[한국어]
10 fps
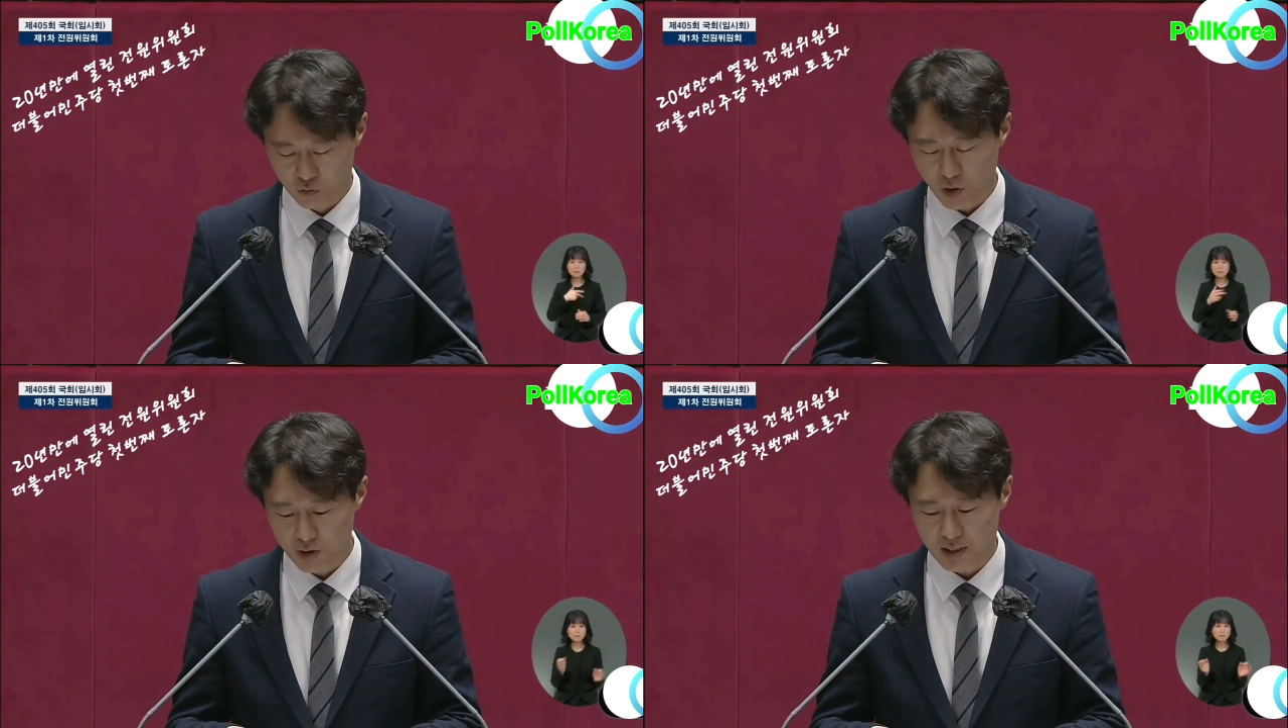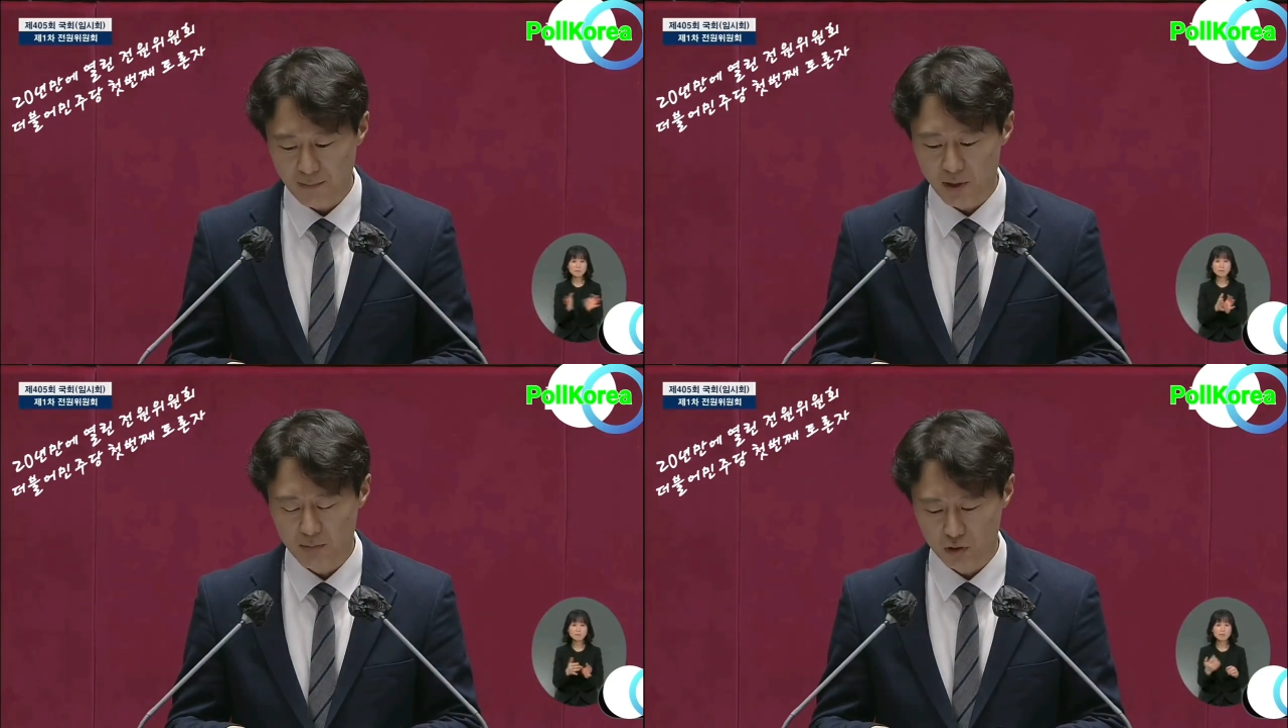국회의원
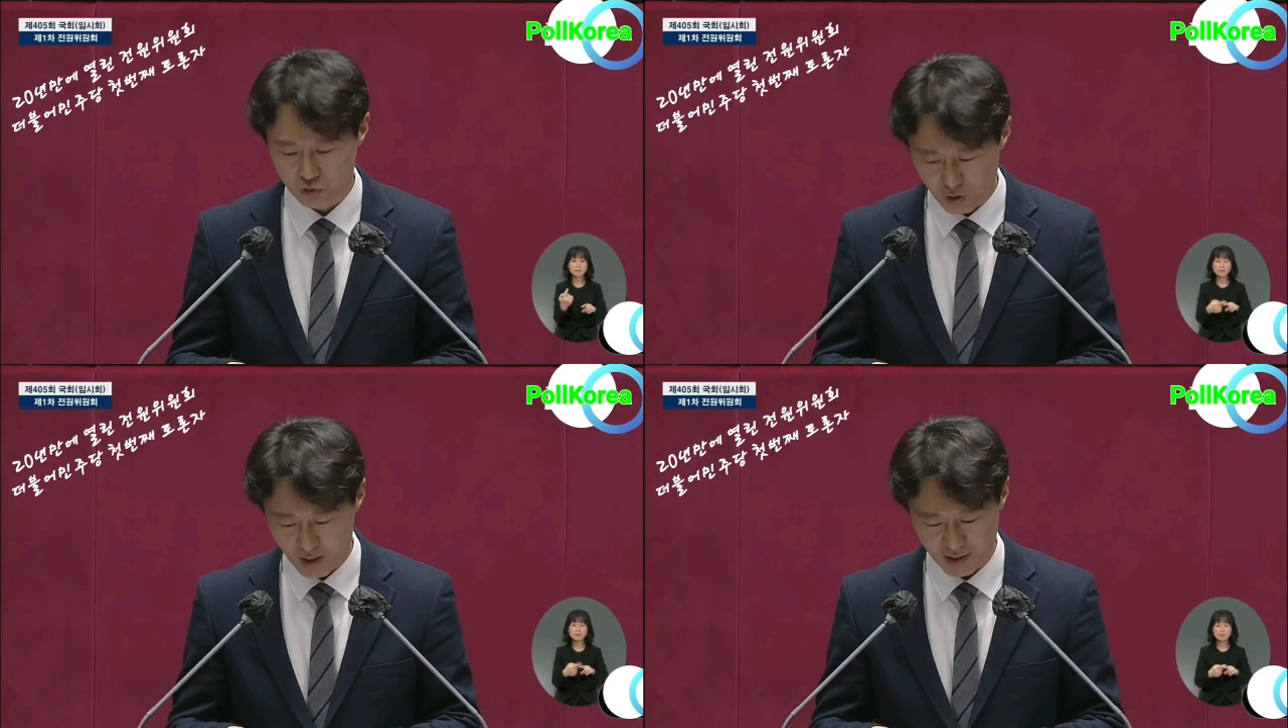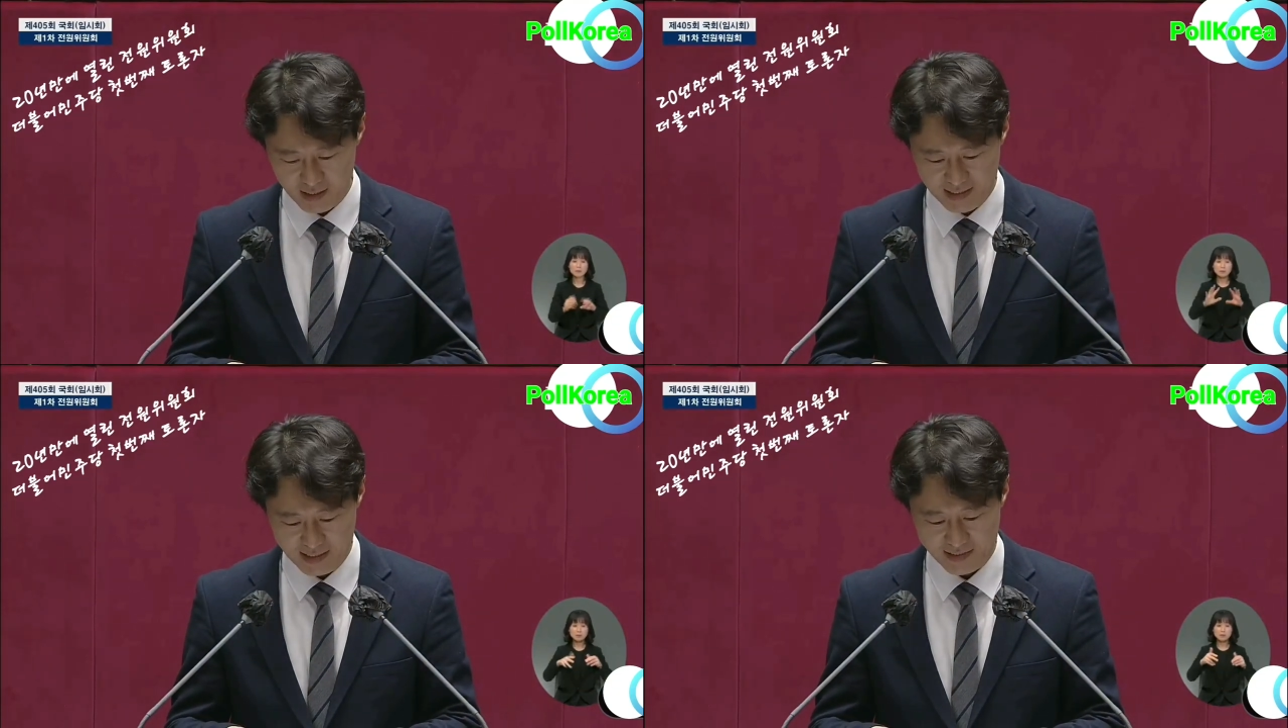300명
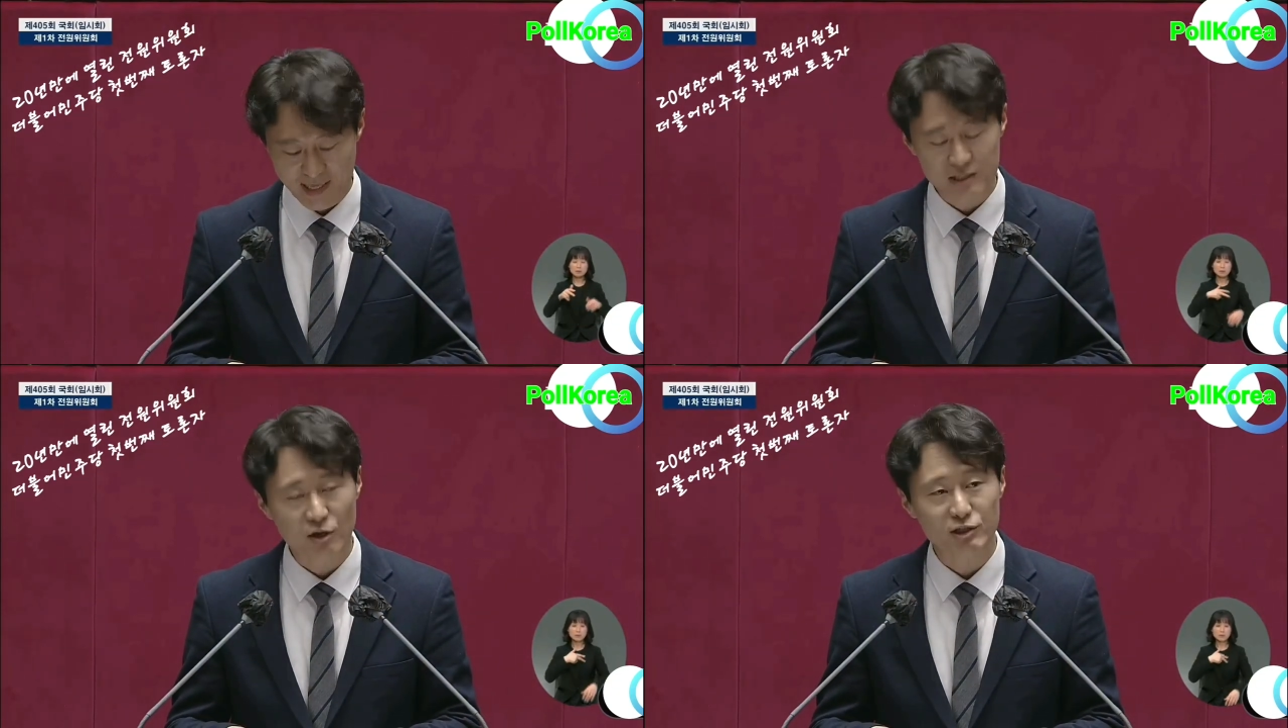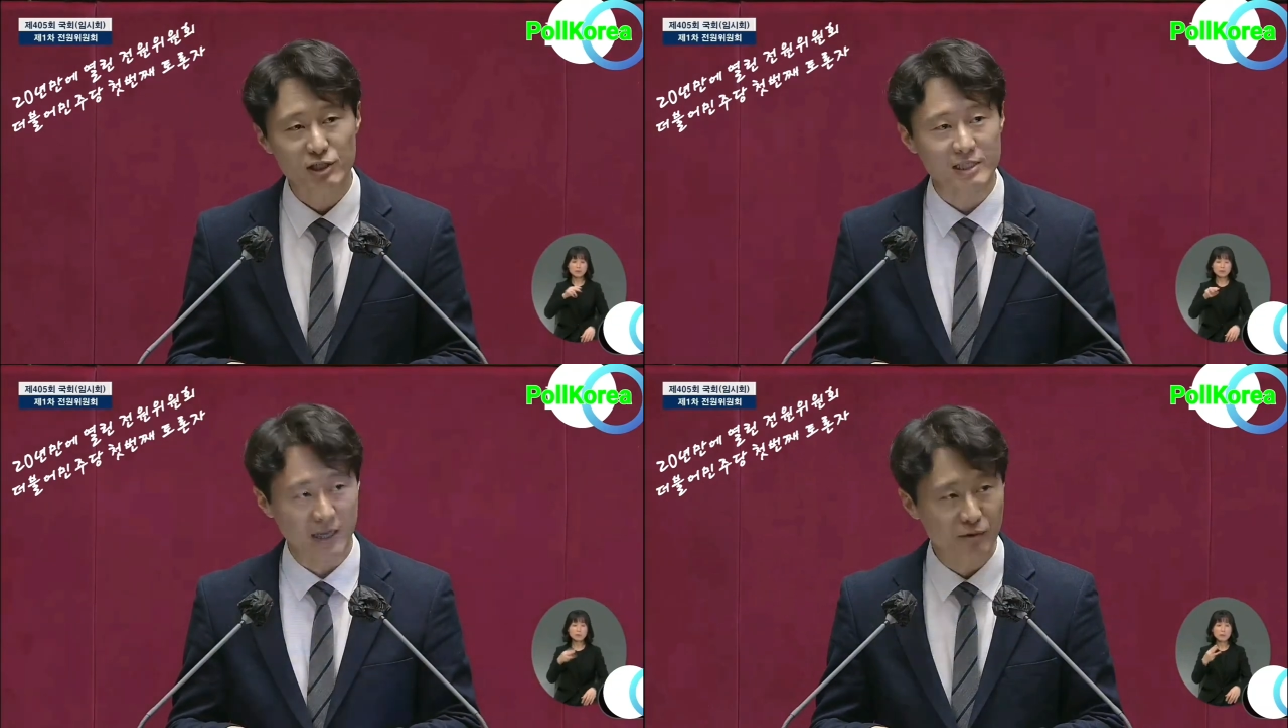중에 내
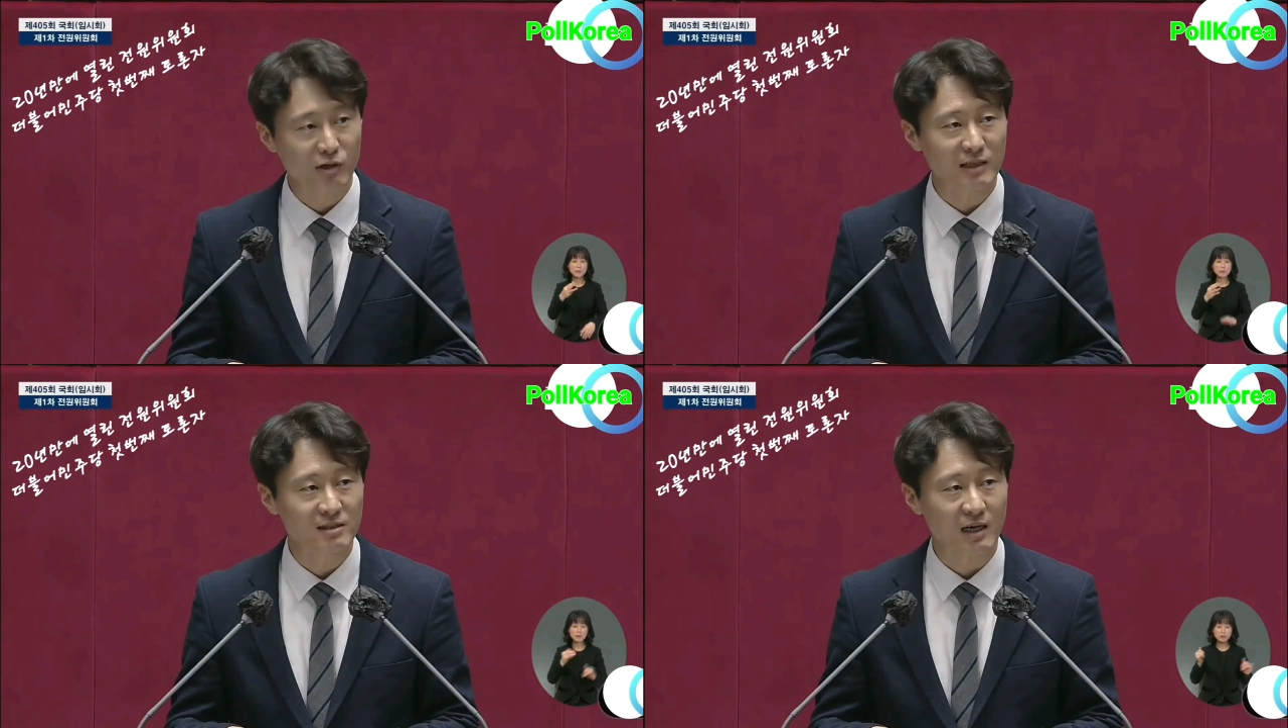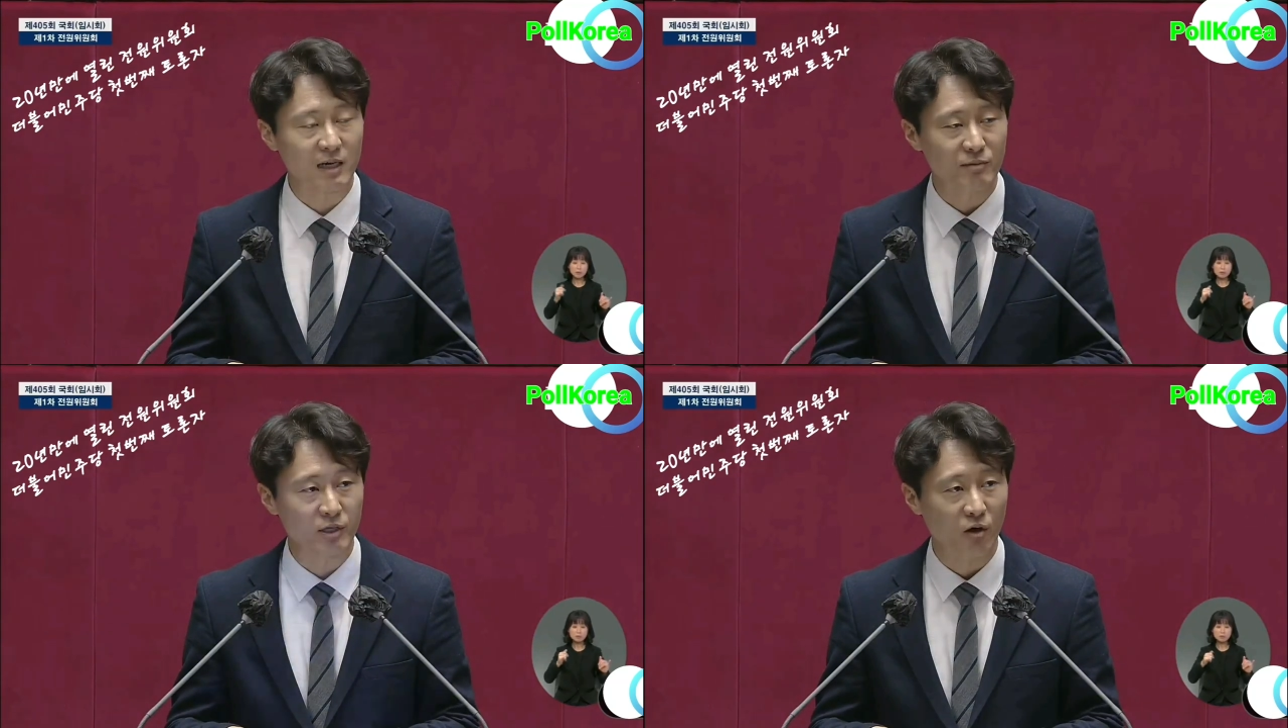처지를 대변하는
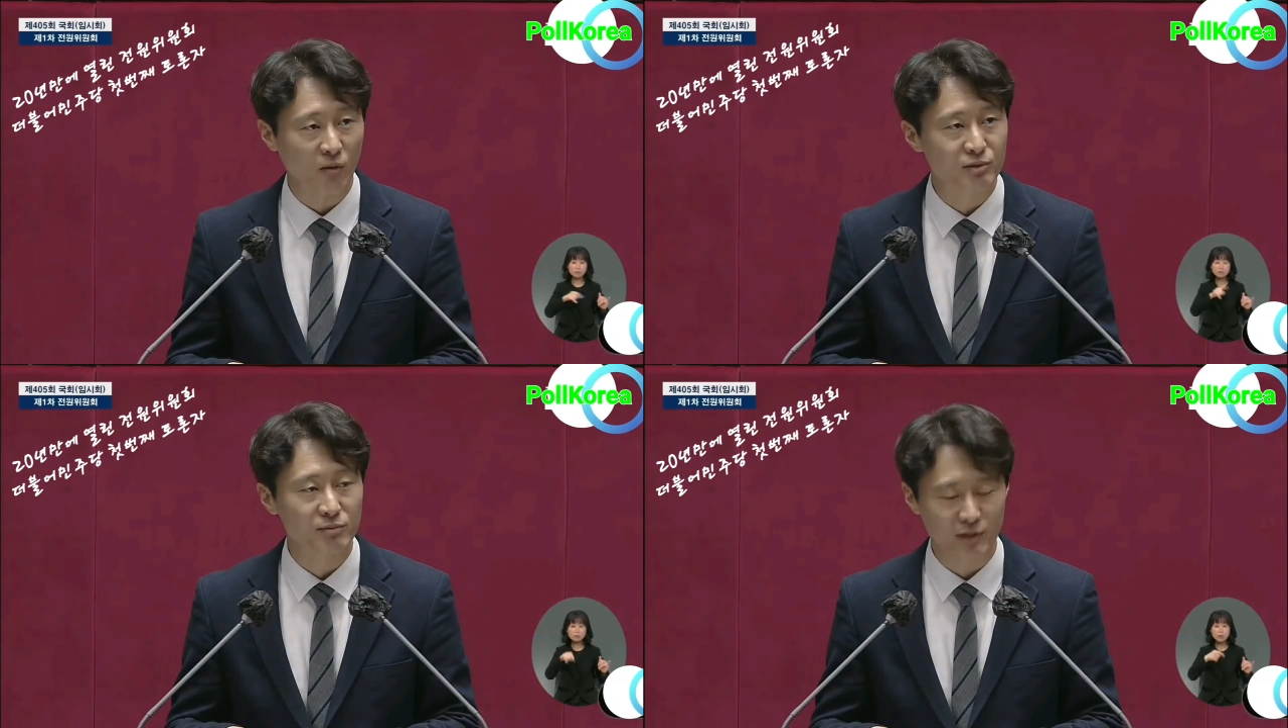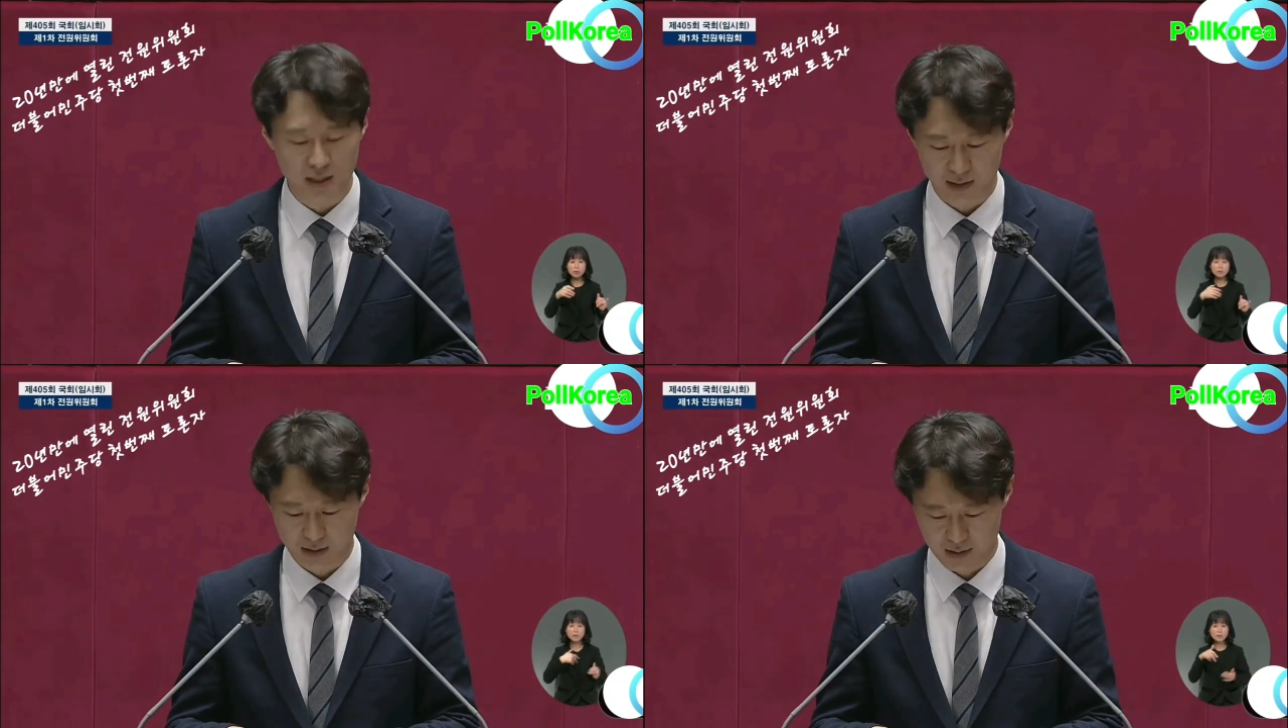사람이
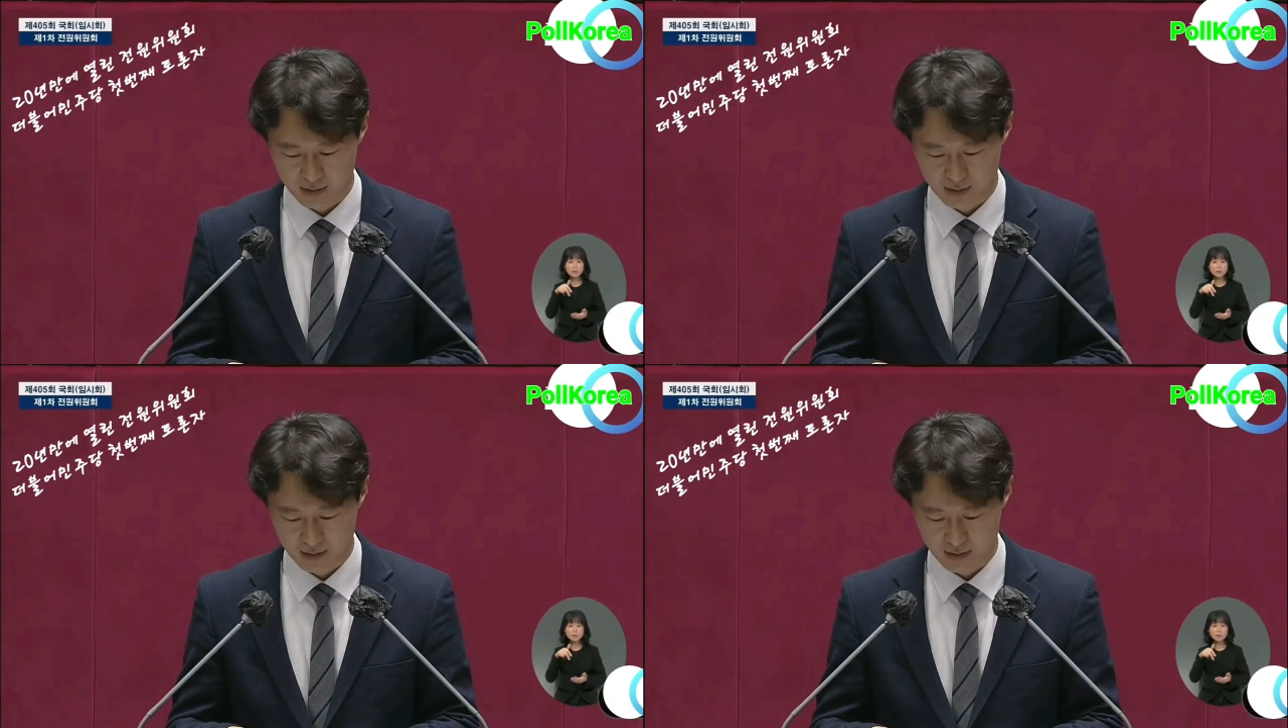없습니다.